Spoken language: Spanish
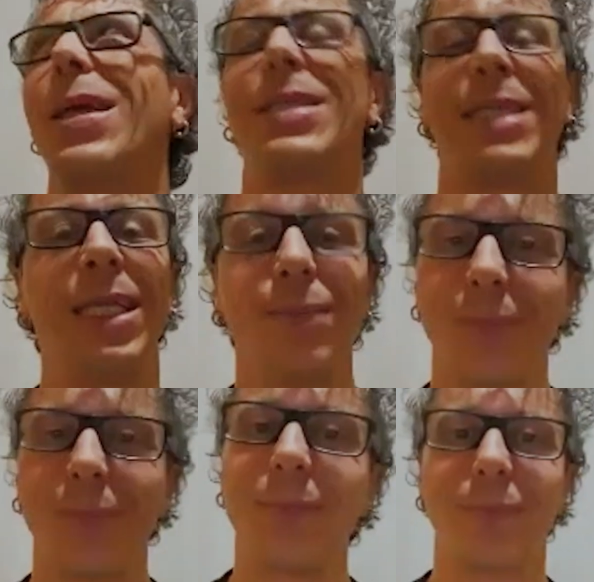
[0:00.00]
Sí. ¿Estás
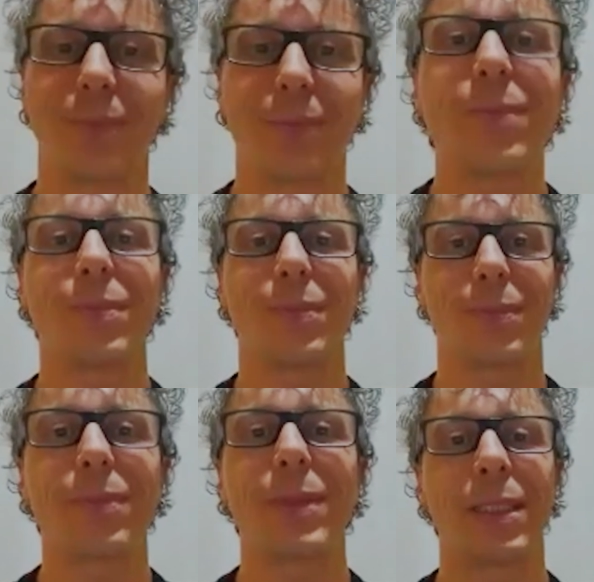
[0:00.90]
ayudando ya a gente o no?
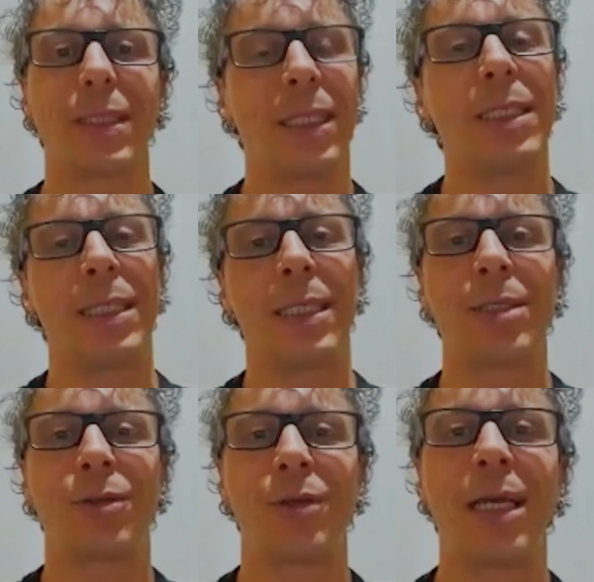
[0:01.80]
Sí. Yo
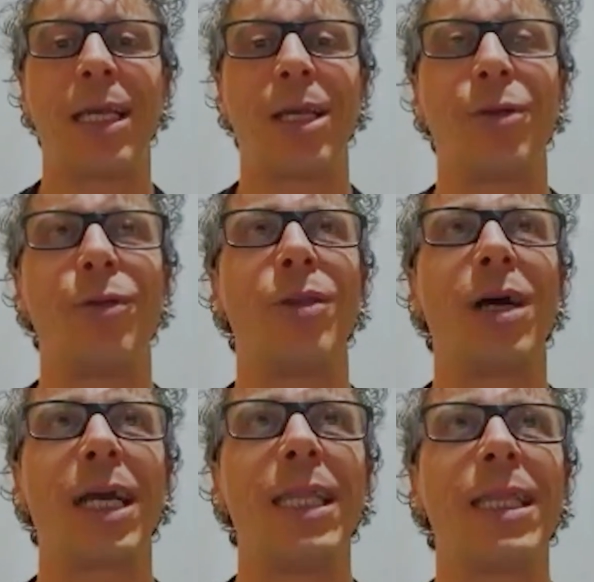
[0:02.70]
estoy ahí ayudando
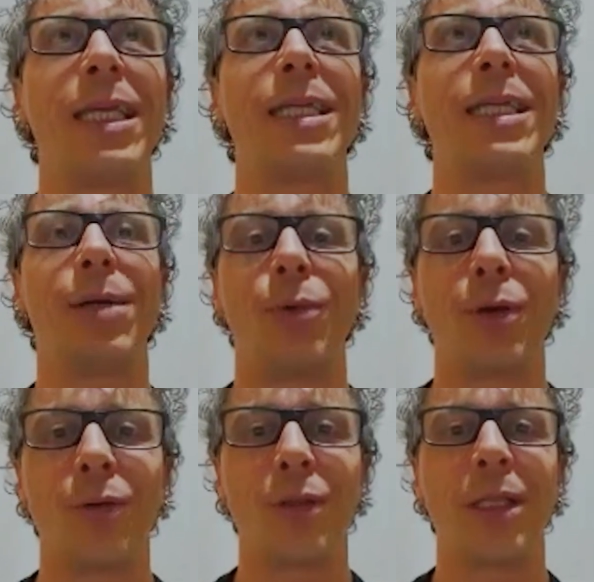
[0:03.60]
a gente, están muy
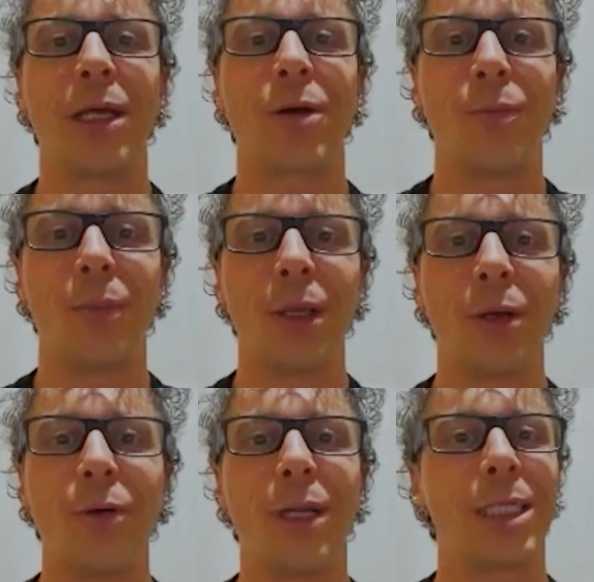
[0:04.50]
contentas
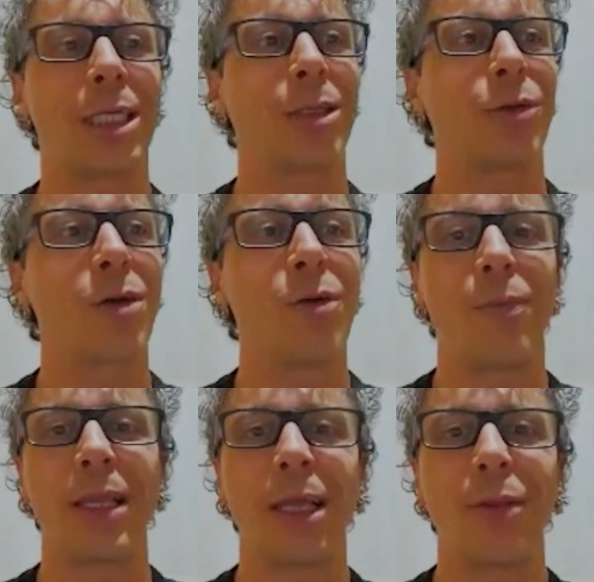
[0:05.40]
conmigo, les estoy
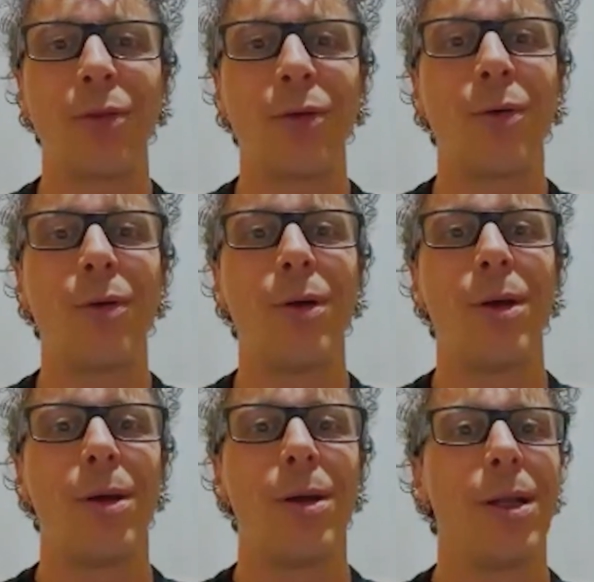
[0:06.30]
acompañando,
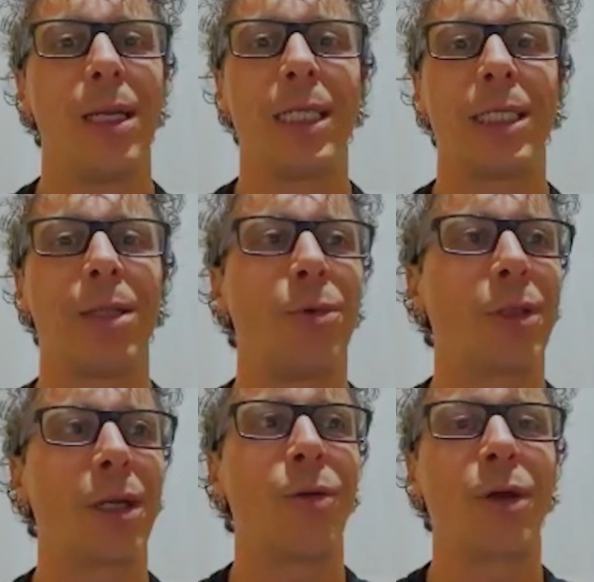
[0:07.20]
les he
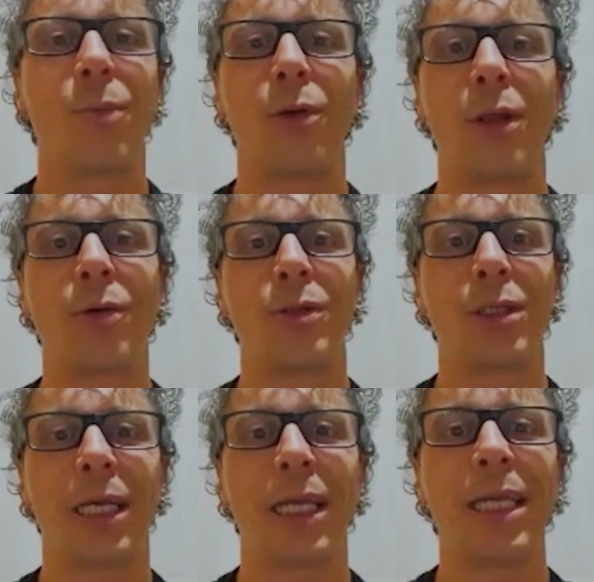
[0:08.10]
mostrado lo que pueden
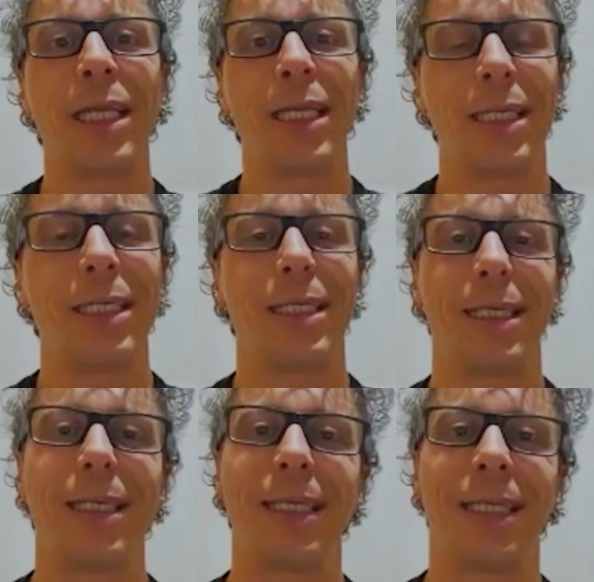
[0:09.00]
conseguir
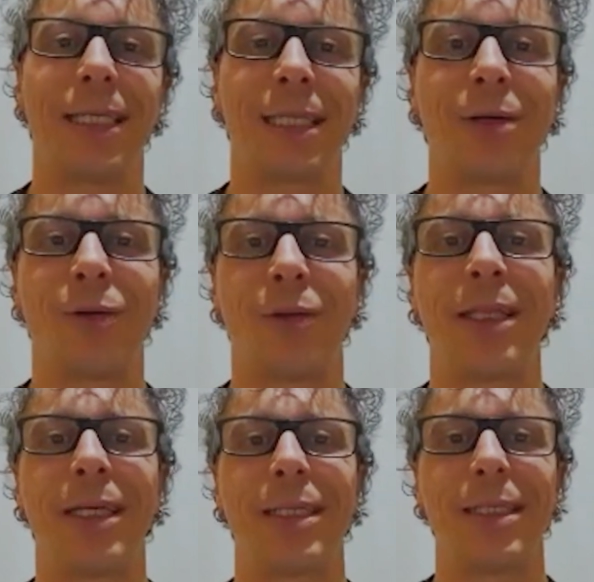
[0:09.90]
y están
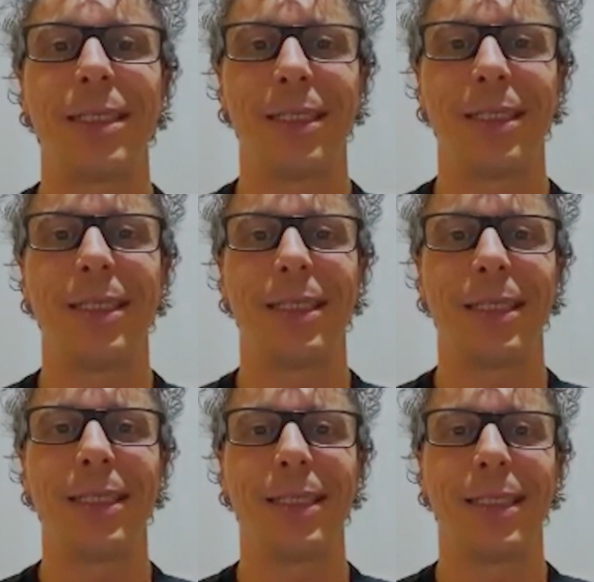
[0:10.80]
contentas.
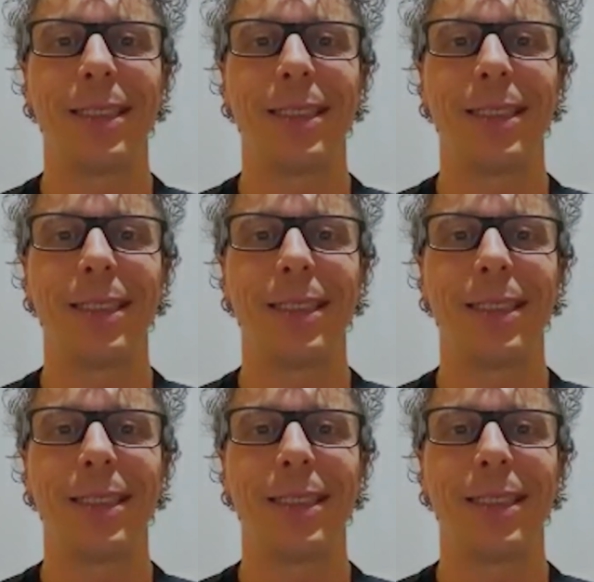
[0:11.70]
Oye,